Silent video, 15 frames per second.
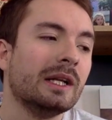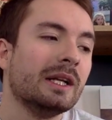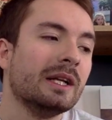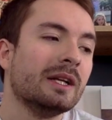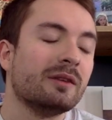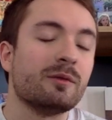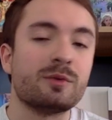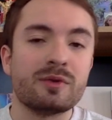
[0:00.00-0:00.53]

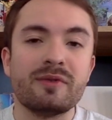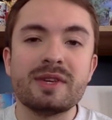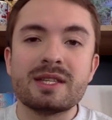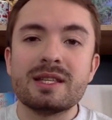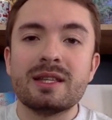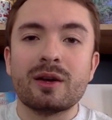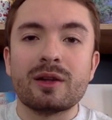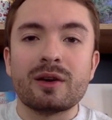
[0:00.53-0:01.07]
Vous me suivez
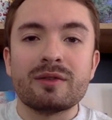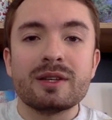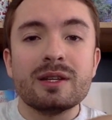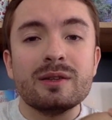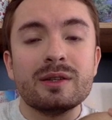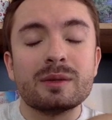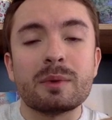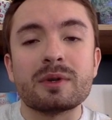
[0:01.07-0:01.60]
si t'en as envie,
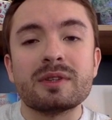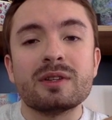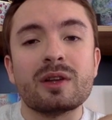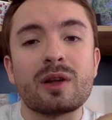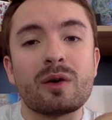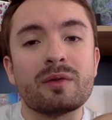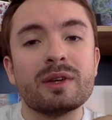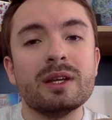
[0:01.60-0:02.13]
uniquement si t'en as
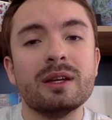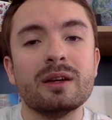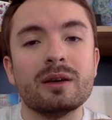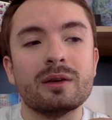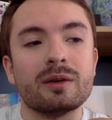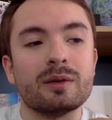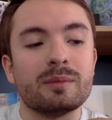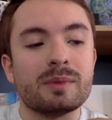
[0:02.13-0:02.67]
envie.
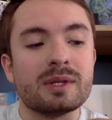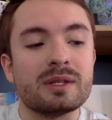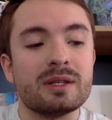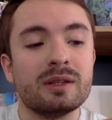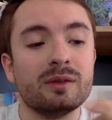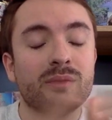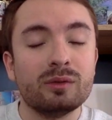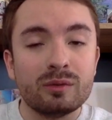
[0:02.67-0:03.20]
Euh, mais
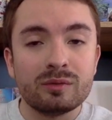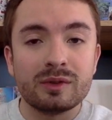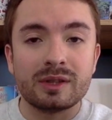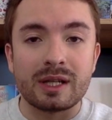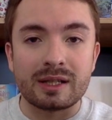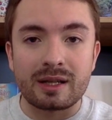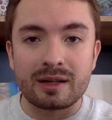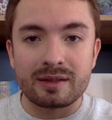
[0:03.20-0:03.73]
si
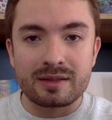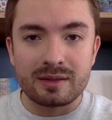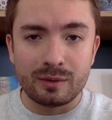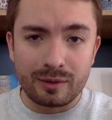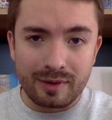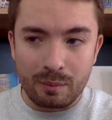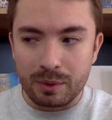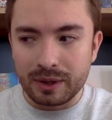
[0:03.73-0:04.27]
quelqu'un décide de
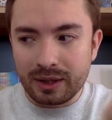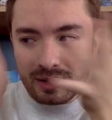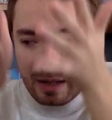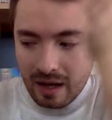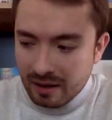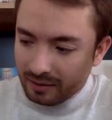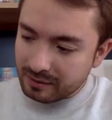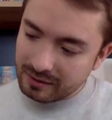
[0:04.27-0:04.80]
s'abonner
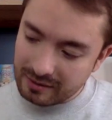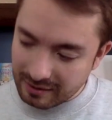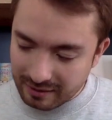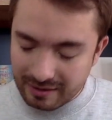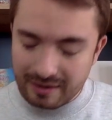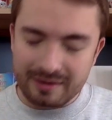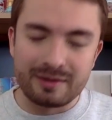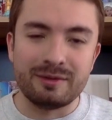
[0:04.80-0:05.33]
là, qui
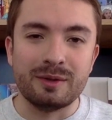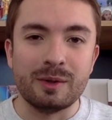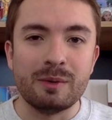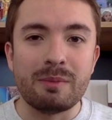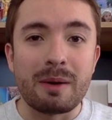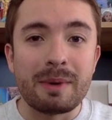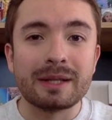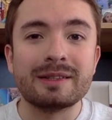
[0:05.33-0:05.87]
regarde cette vidéo, bah
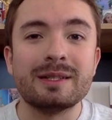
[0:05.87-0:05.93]
merci.